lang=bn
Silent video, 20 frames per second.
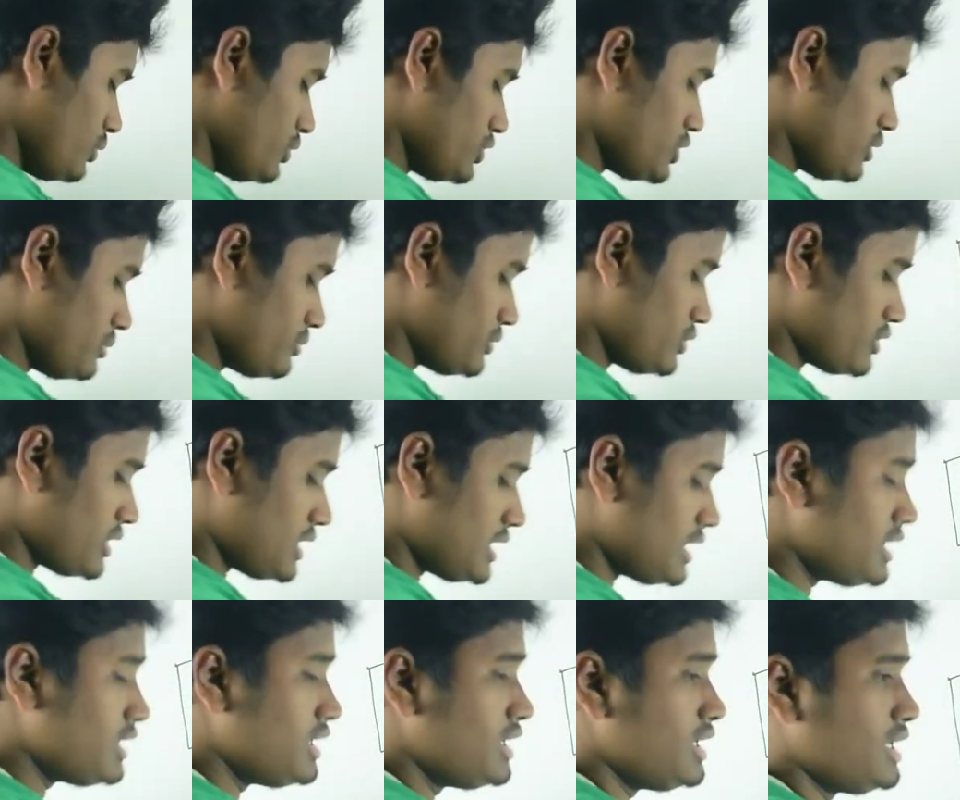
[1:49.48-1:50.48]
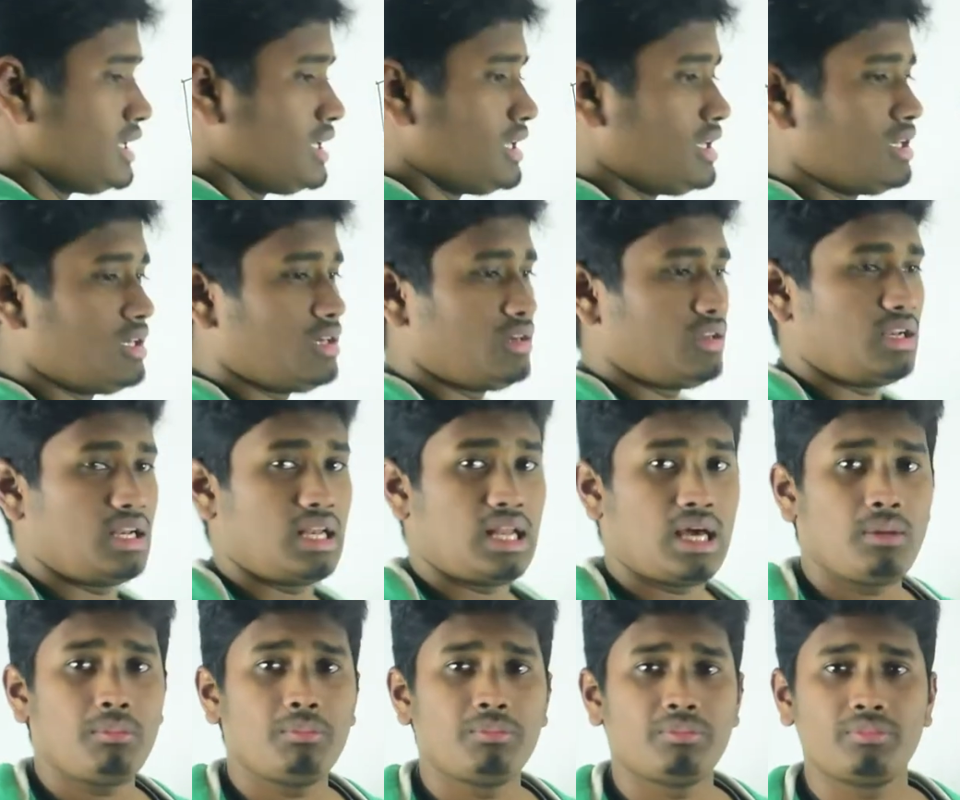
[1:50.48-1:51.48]
ওই শব্দটা
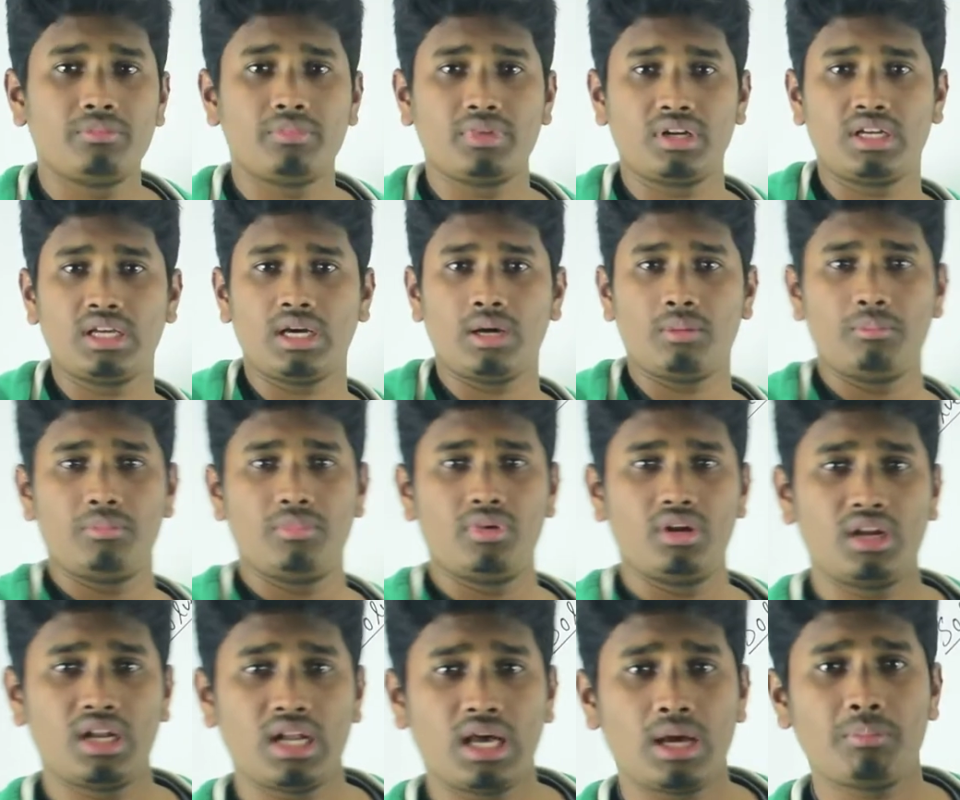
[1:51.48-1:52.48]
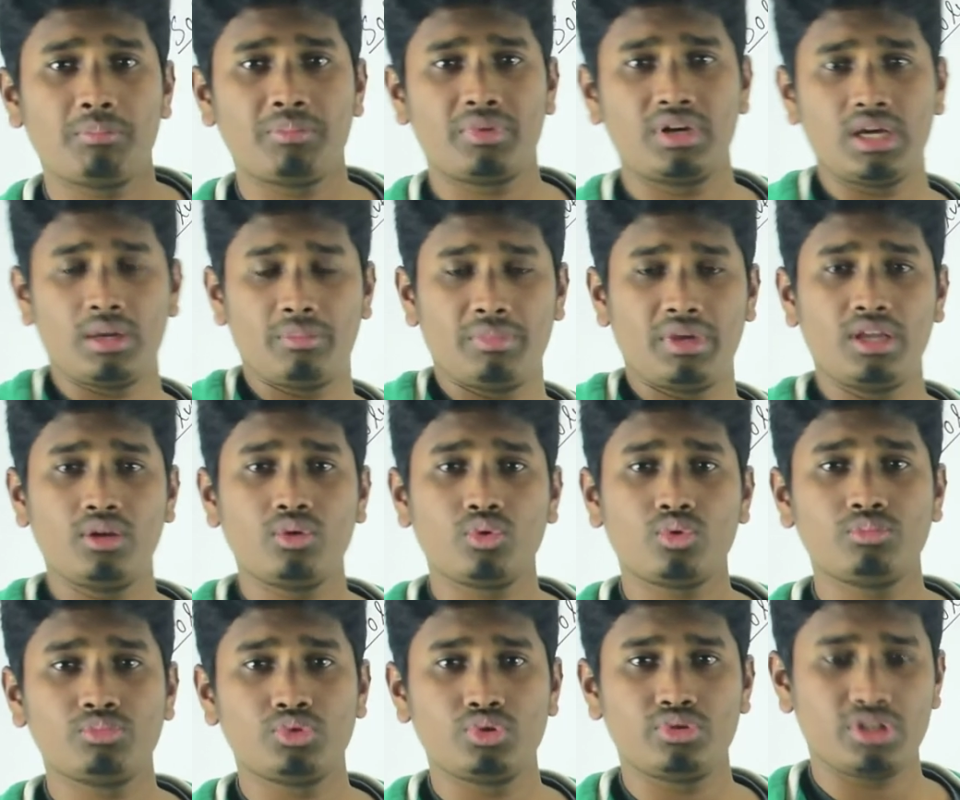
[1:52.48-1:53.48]
লাভ ডাব লাভ ডাব
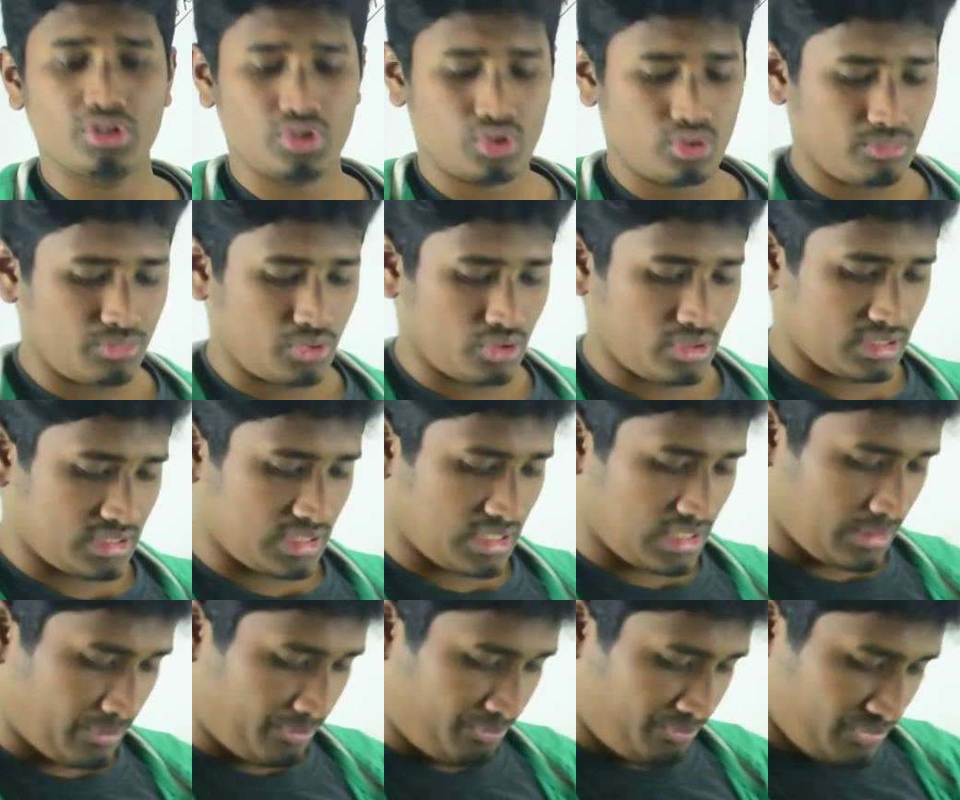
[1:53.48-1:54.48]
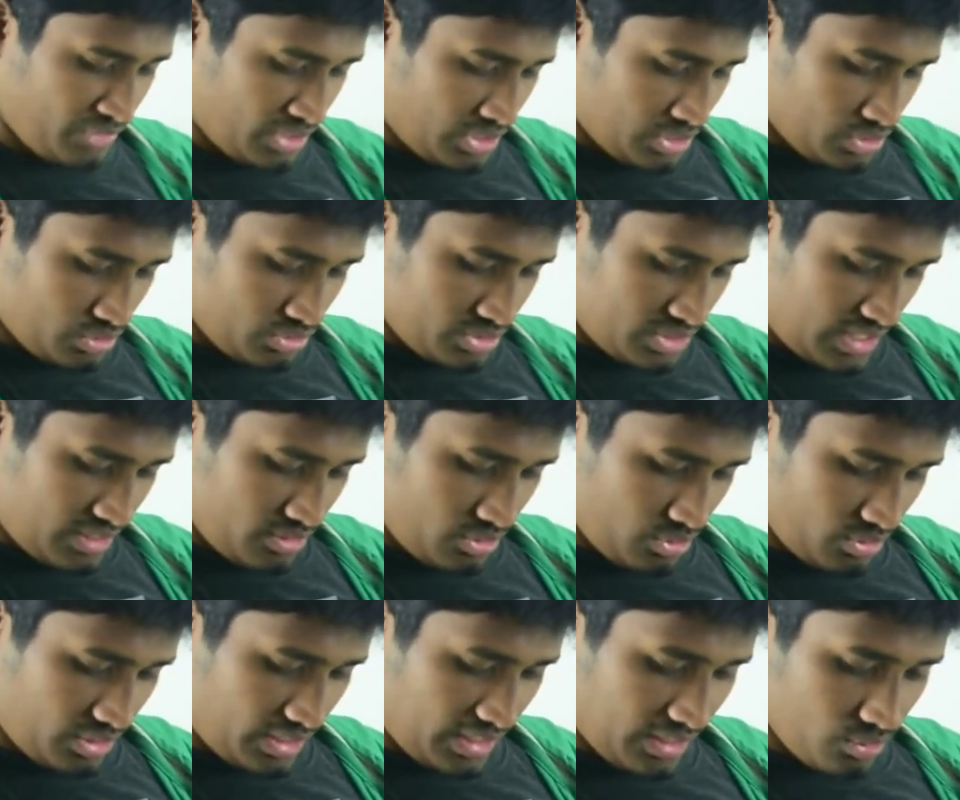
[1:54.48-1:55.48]
এরকম দুইটা শব্দ হয় তাই না তো যাই
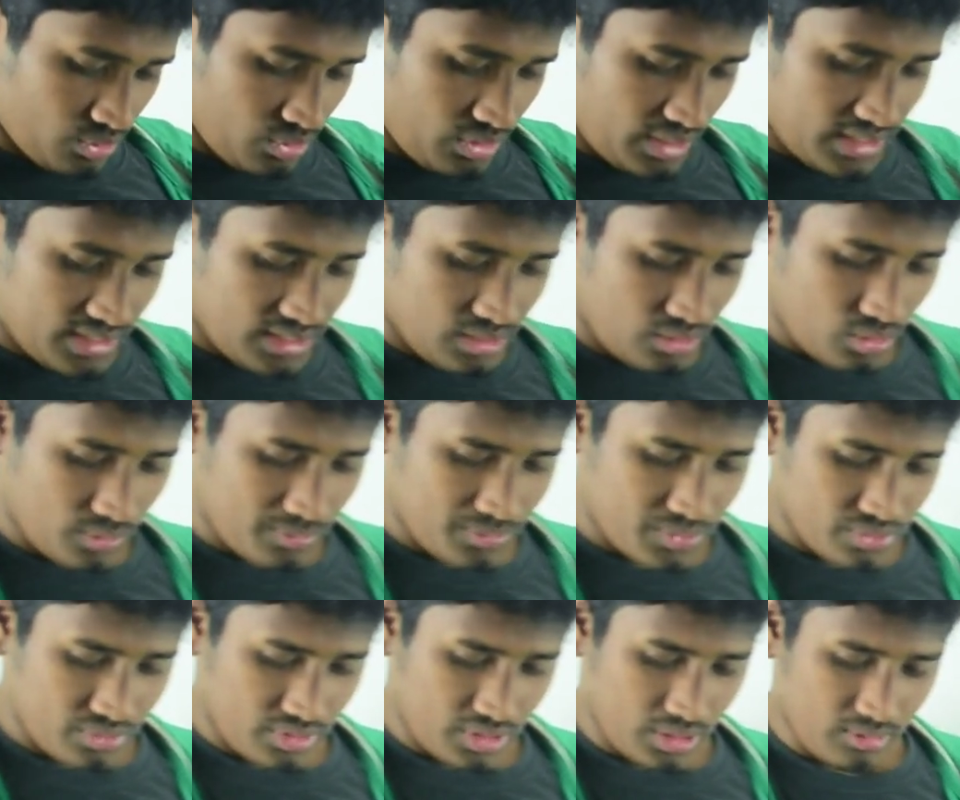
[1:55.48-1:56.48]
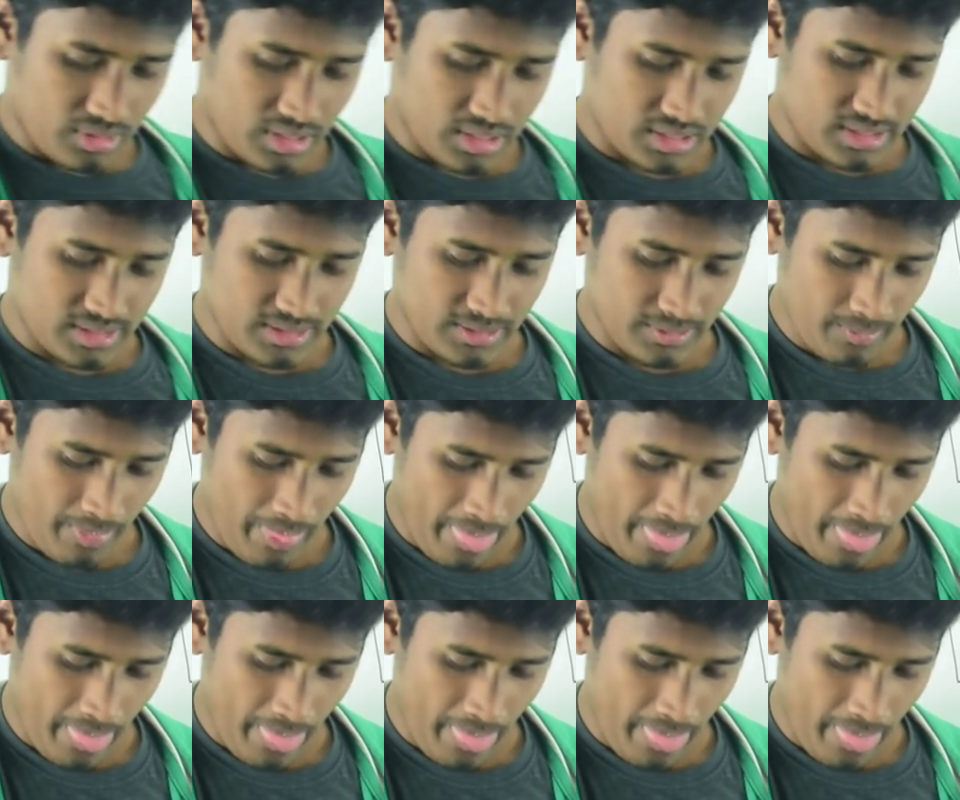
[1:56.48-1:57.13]
হোক এগুলো এখানে অপশন দেওয়া আছে